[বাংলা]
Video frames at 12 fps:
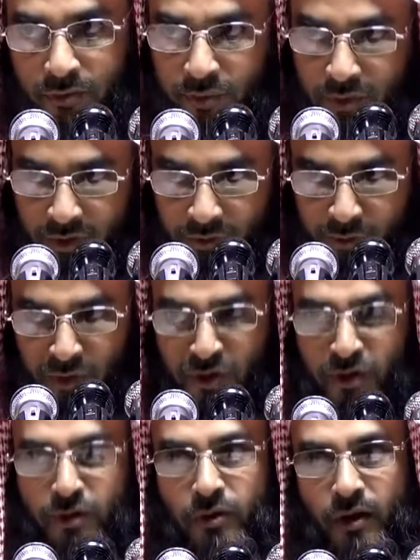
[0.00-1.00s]

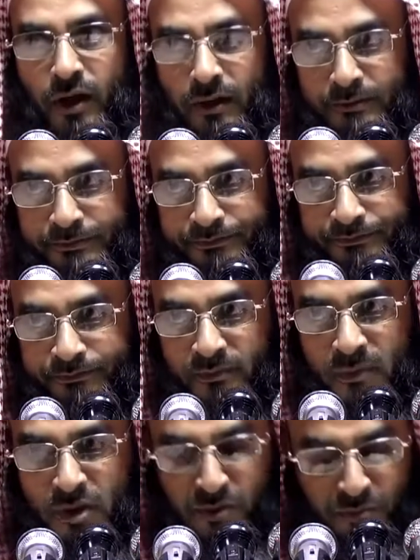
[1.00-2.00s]
পরিপূর্ণ করলাম
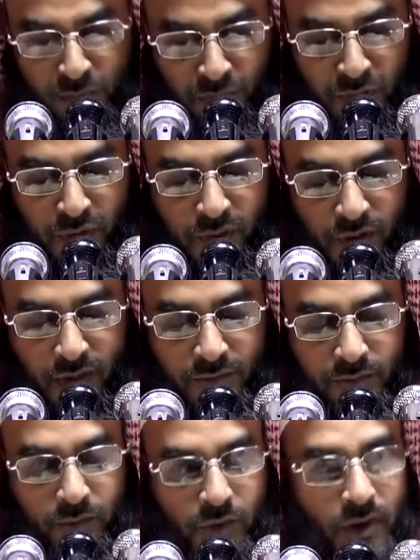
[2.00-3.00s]
সম্পূর্ণ করলাম
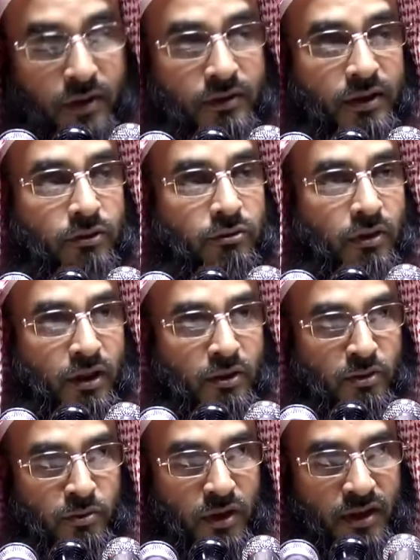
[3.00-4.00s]
ওরাদিতুল্লাহ
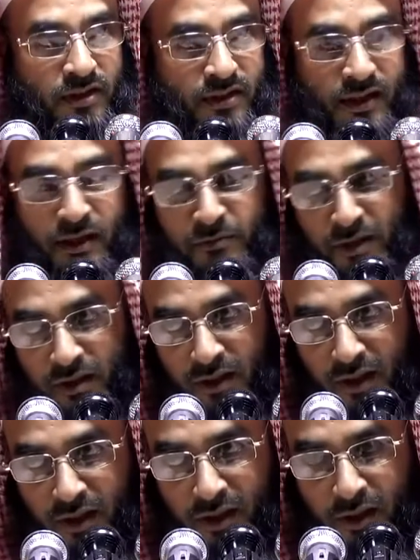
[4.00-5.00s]
কুমল ইসলাম
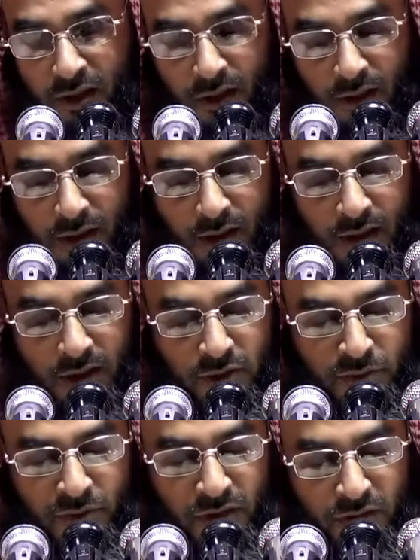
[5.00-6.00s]
আদিনা আর
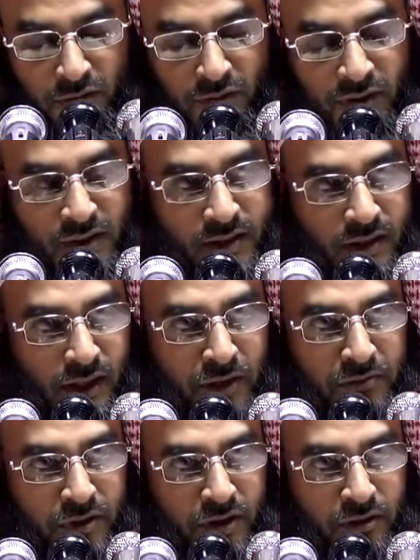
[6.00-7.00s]
তোমাদের জন্য
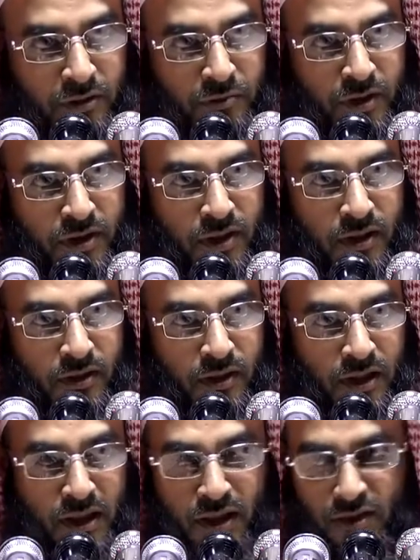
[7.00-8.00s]
ইসলামকে তোমাদের
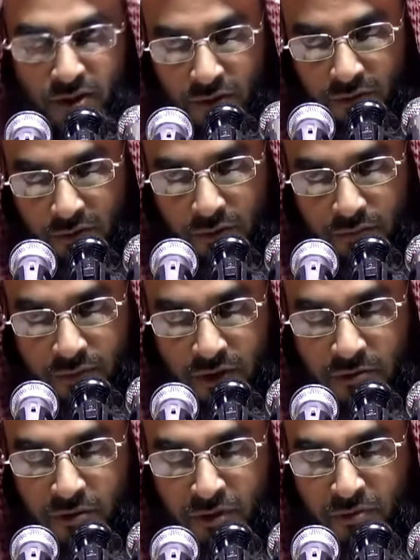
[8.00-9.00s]
দিন স্বরূপ
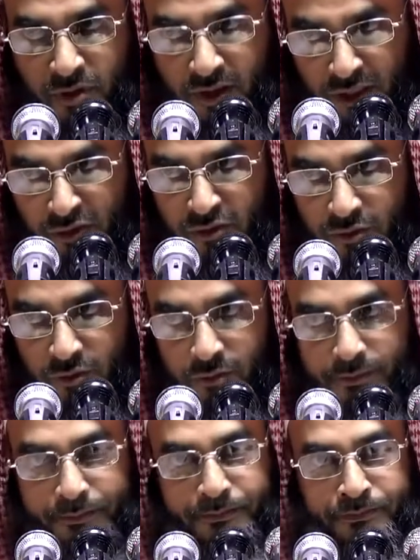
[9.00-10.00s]
জীবন বিধান স্বরূপ